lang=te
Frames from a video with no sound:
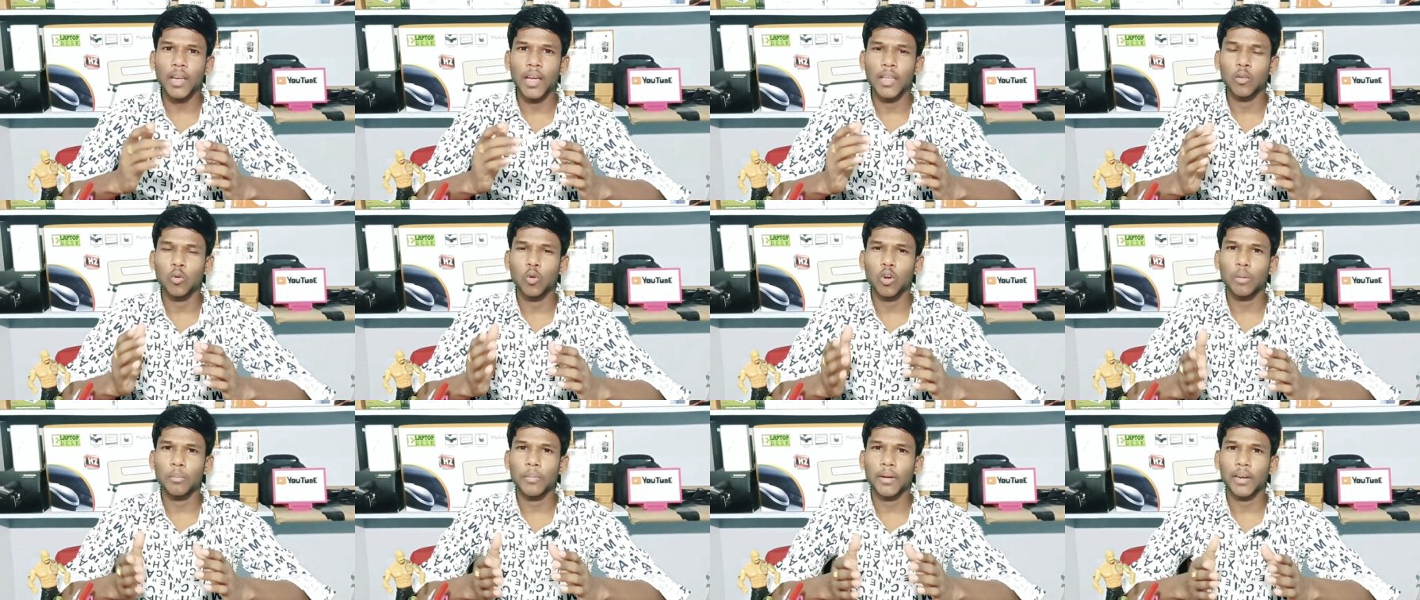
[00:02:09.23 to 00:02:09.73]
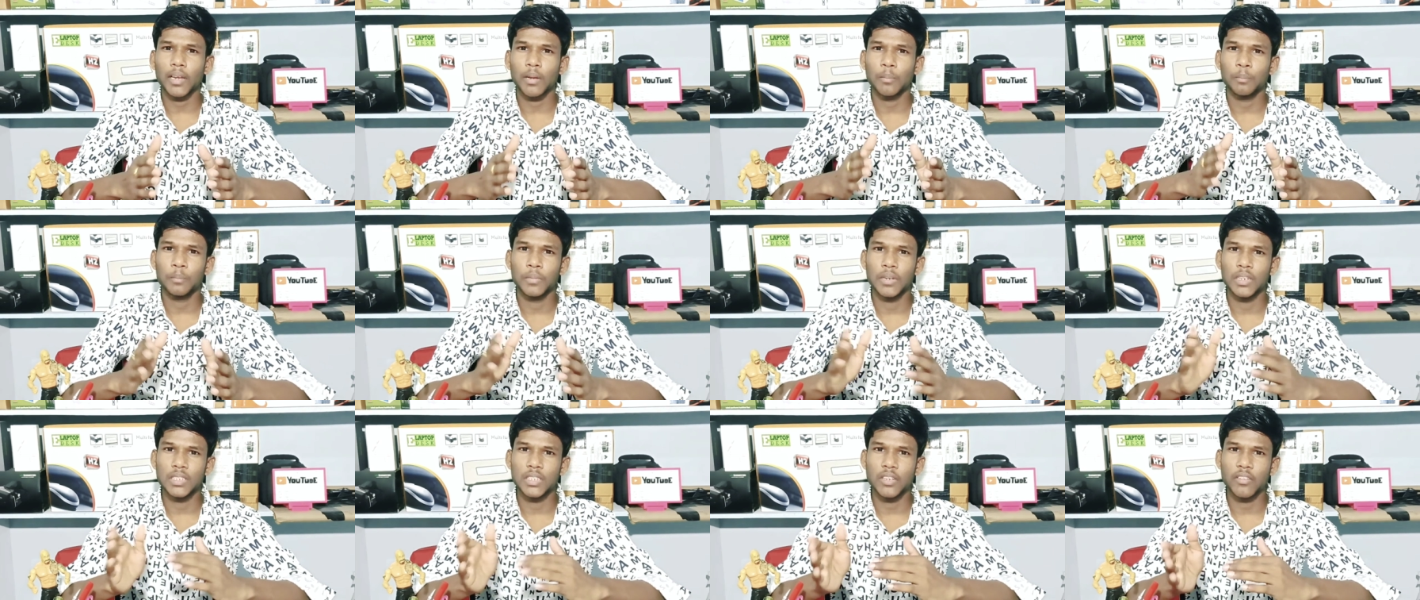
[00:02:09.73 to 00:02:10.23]
అది కూడా మనకి
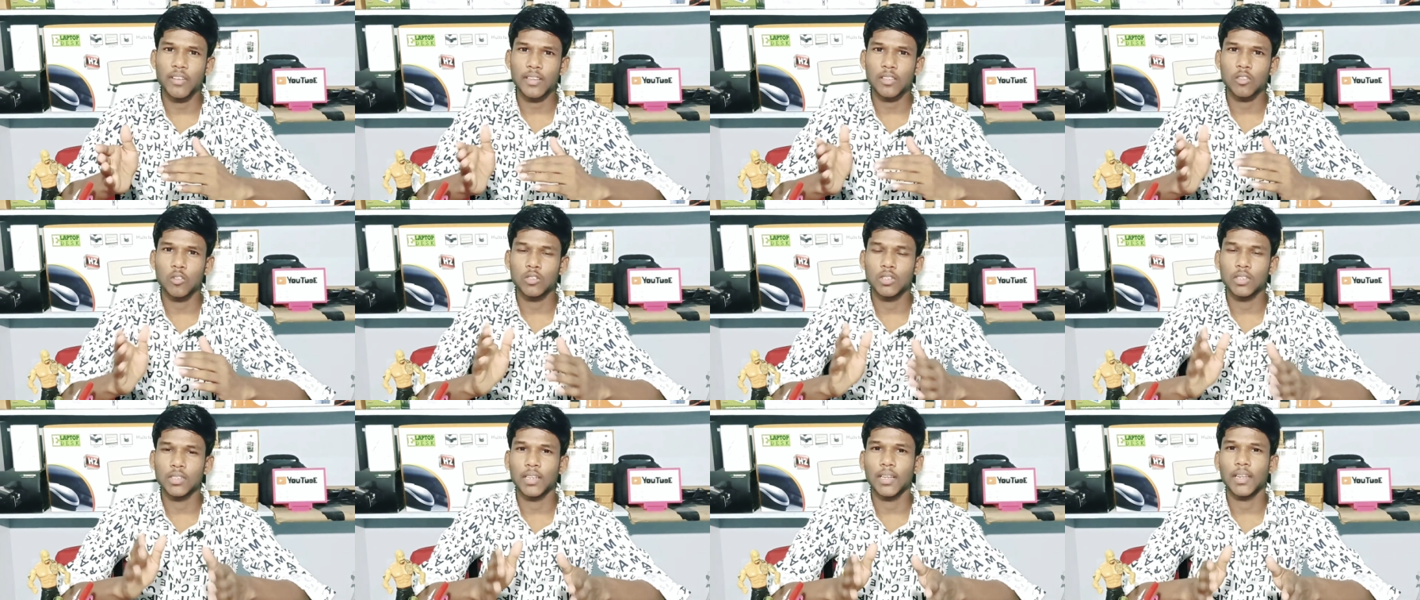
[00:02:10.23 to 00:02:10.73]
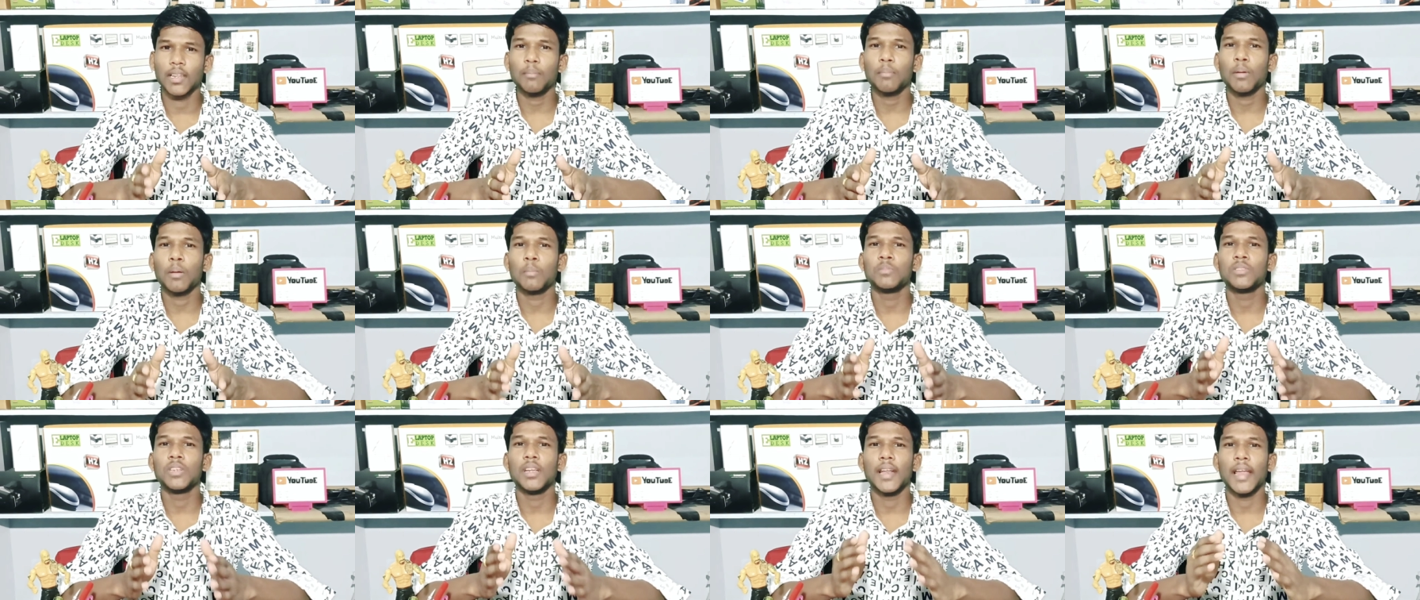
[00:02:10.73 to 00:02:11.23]
పీసీ వెర్షన్ వచ్చింది కదా
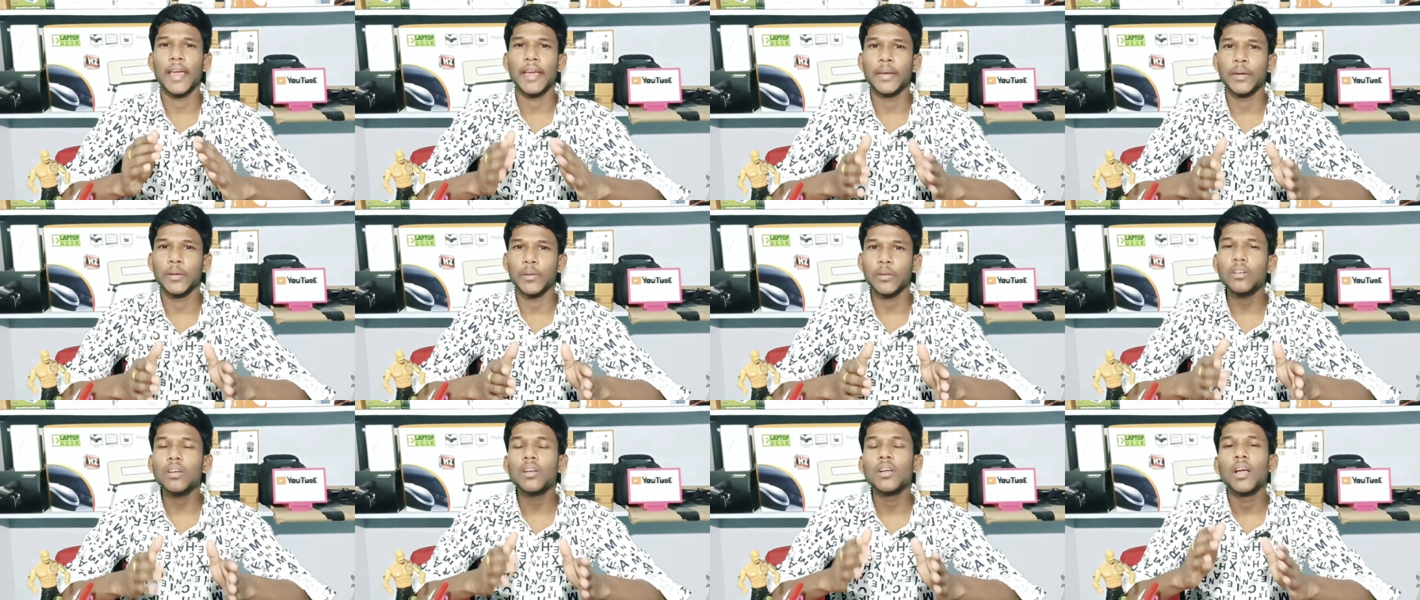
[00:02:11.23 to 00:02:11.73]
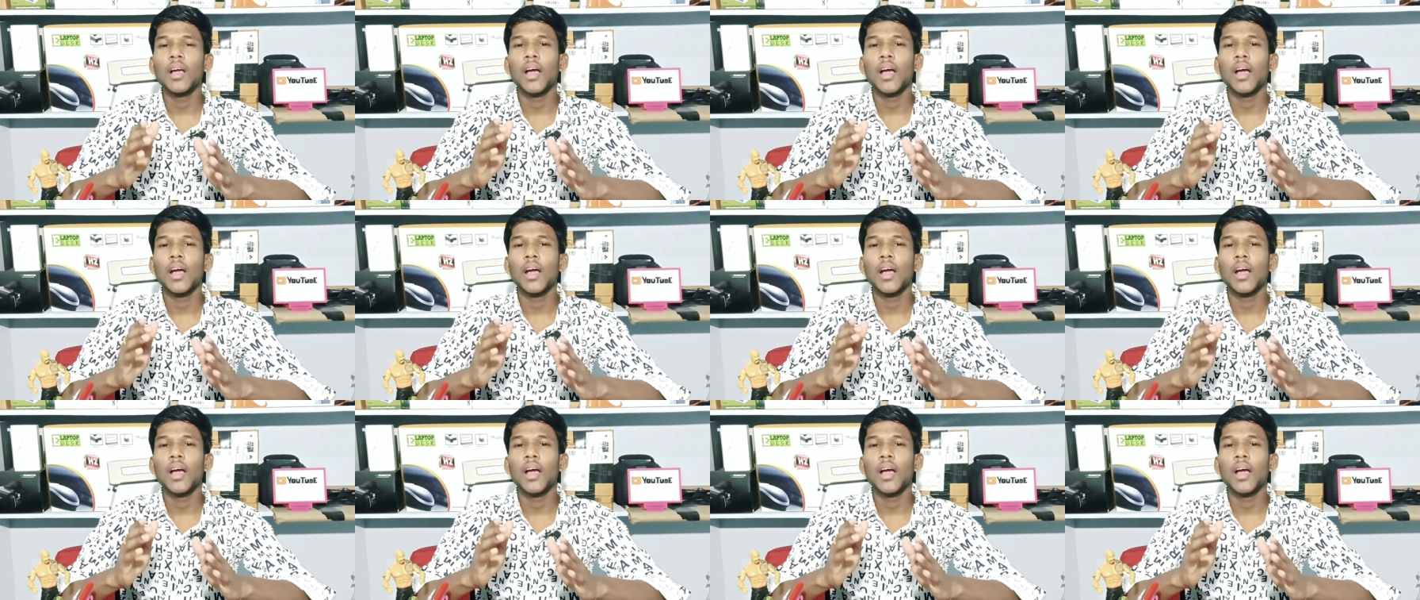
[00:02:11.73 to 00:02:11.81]
పబ్జి లైట్